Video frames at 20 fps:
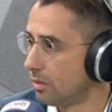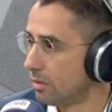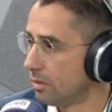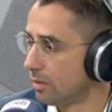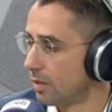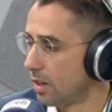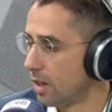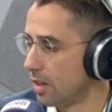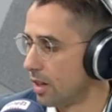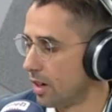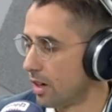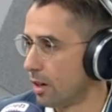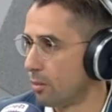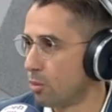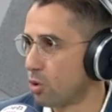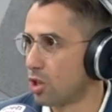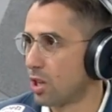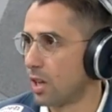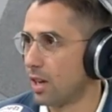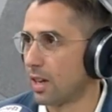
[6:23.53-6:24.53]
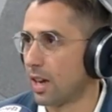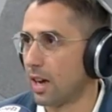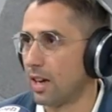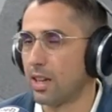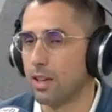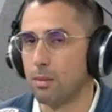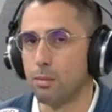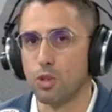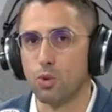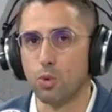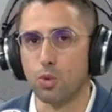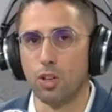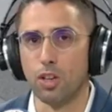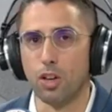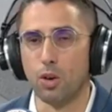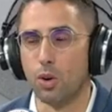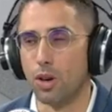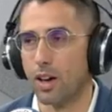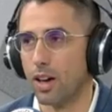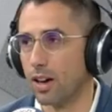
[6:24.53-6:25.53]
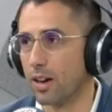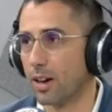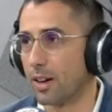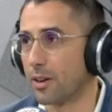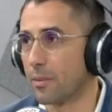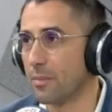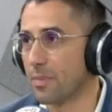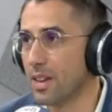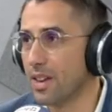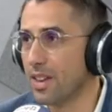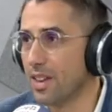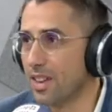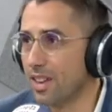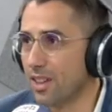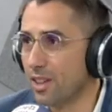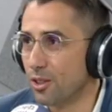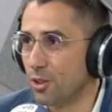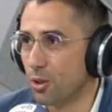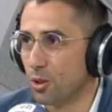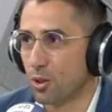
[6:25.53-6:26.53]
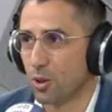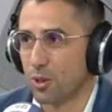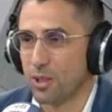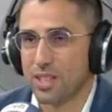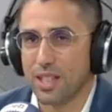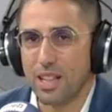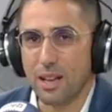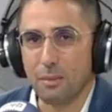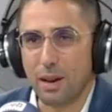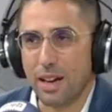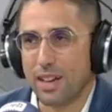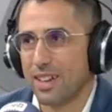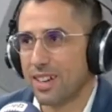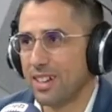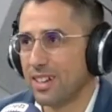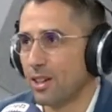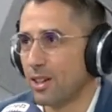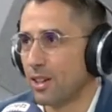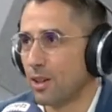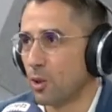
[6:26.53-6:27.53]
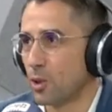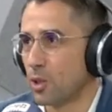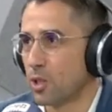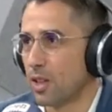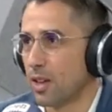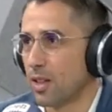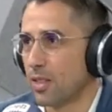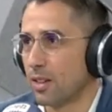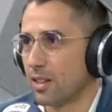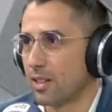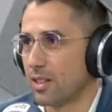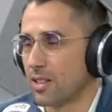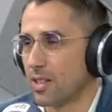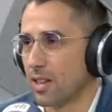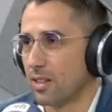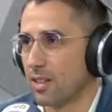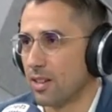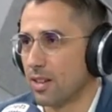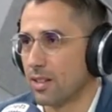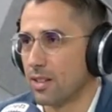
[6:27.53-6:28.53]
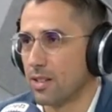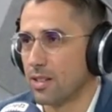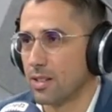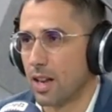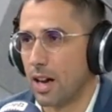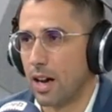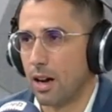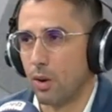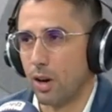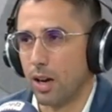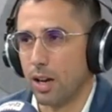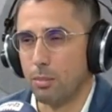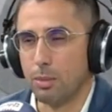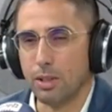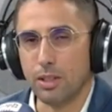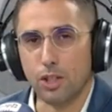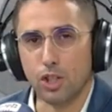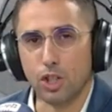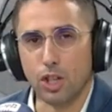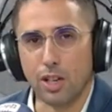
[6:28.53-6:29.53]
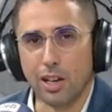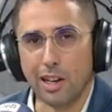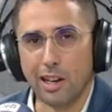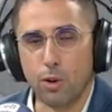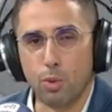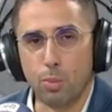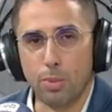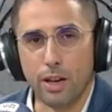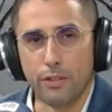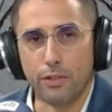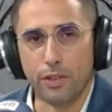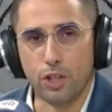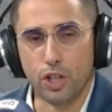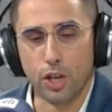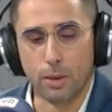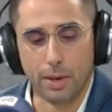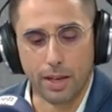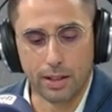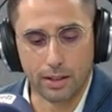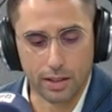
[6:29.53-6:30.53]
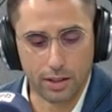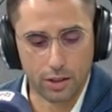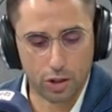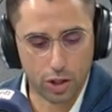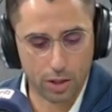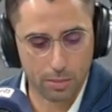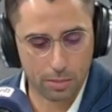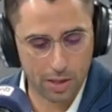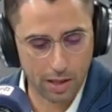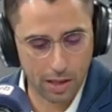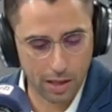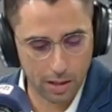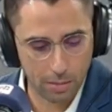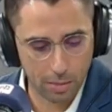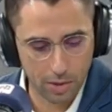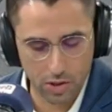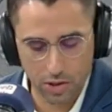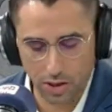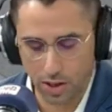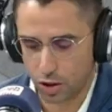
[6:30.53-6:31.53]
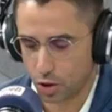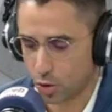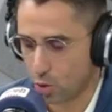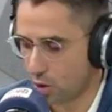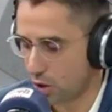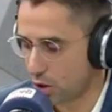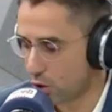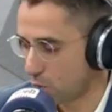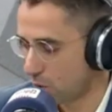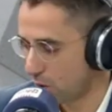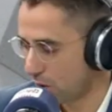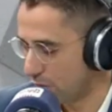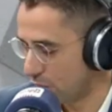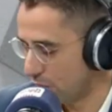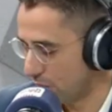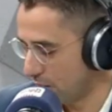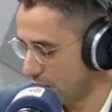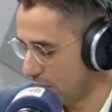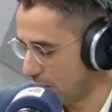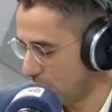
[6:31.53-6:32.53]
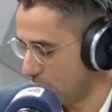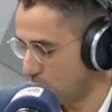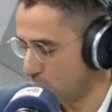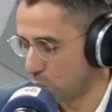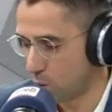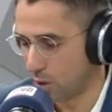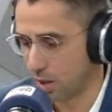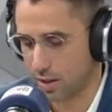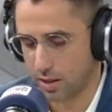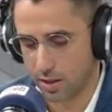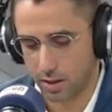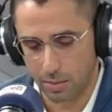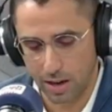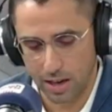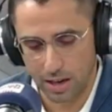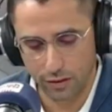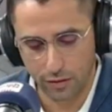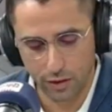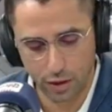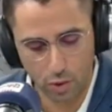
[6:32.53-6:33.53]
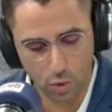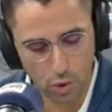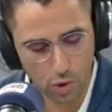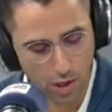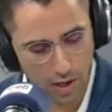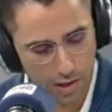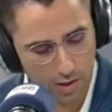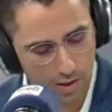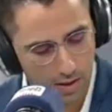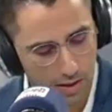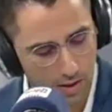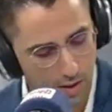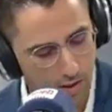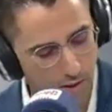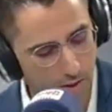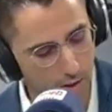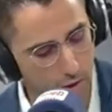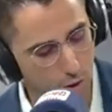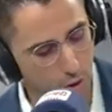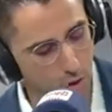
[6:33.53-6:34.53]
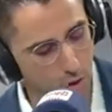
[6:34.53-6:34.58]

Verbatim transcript: اذا المستهلك عليه مسؤوليه هو الاخر دكتور اسلام عنان استاذ اقتصاديات الصحه وعلم انتشار الاوبئه في جامعه عين شمس المصريه اشكرك شكرا جزيلا لوجودك معنا في نيوز كاست اقتصاد شكرا